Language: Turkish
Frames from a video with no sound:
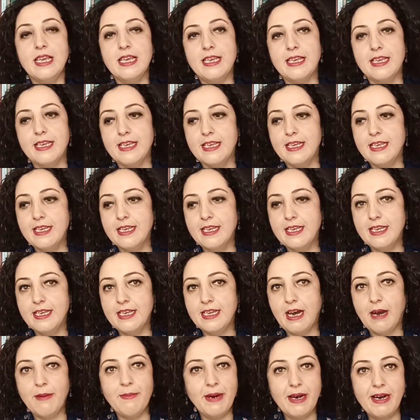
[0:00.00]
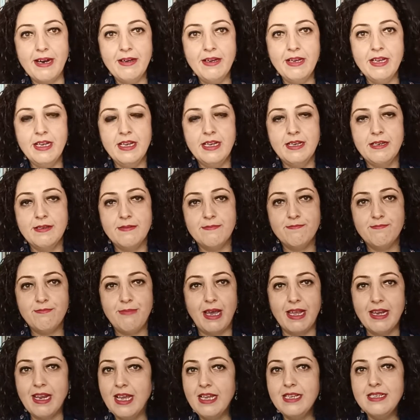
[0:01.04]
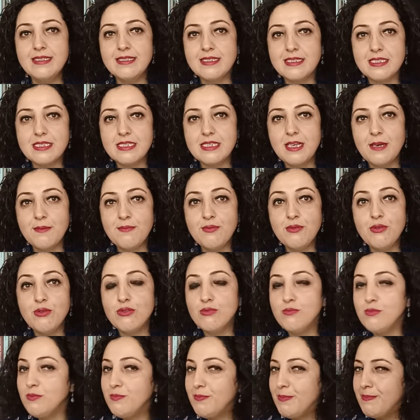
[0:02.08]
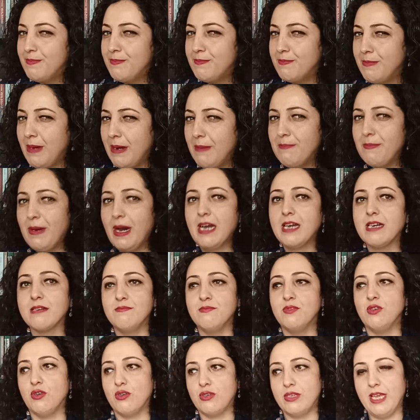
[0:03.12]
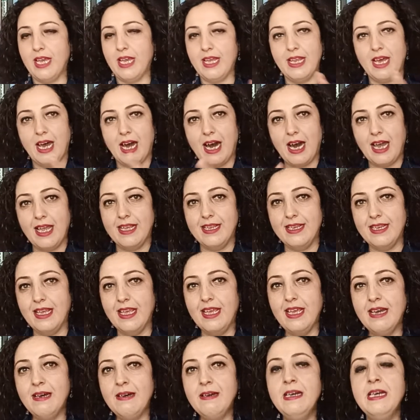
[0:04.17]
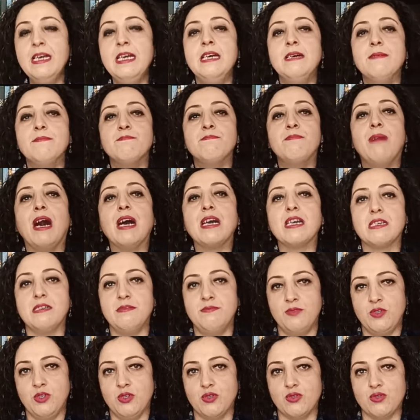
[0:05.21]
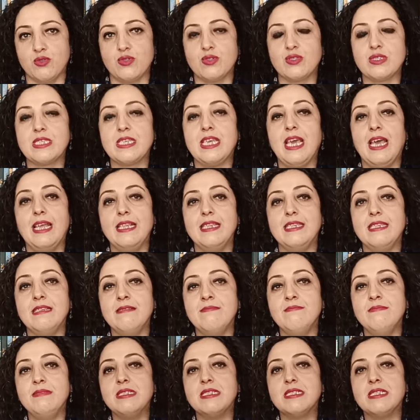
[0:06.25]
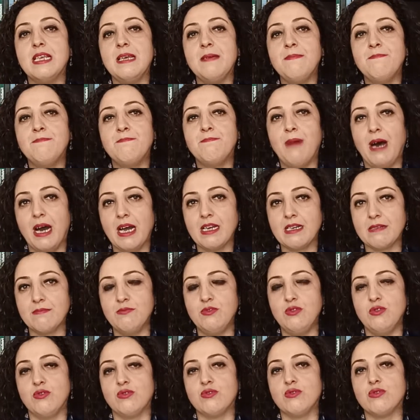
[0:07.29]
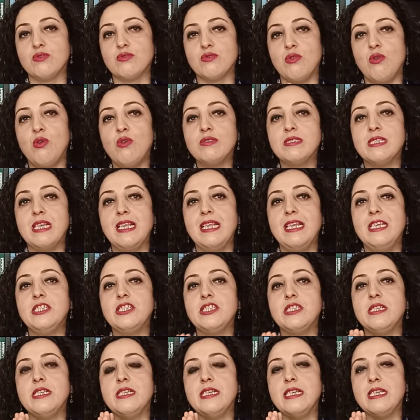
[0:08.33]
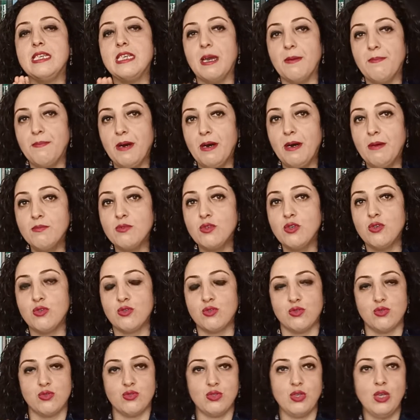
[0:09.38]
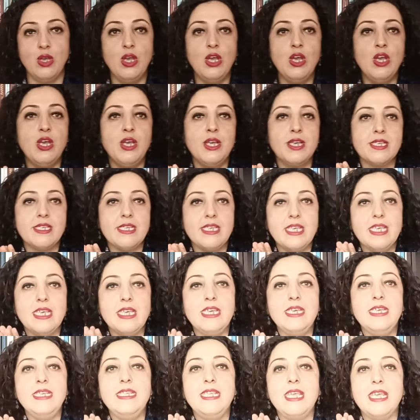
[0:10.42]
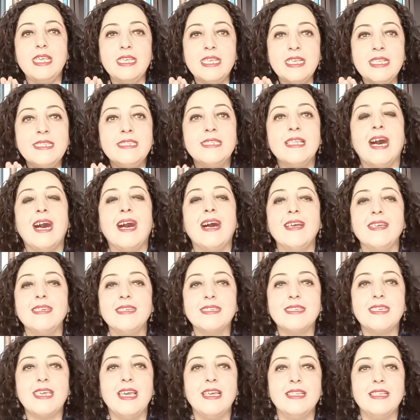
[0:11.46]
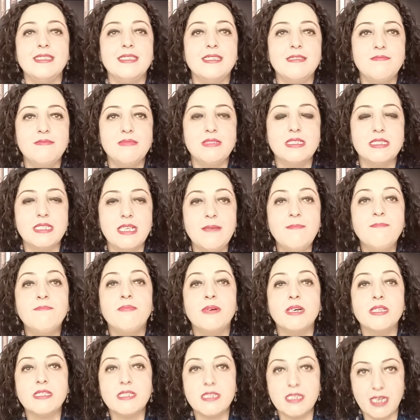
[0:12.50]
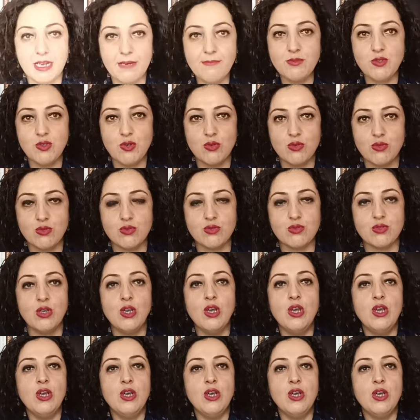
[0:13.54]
E, ama ben aynısını yapıyorum'a bakmıyor yani aynaya bakmıyoruz. Kendimize bakmıyoruz. Öz eleştiri yapamıyoruz. İğneyi dahi kendimize batıramıyoruz.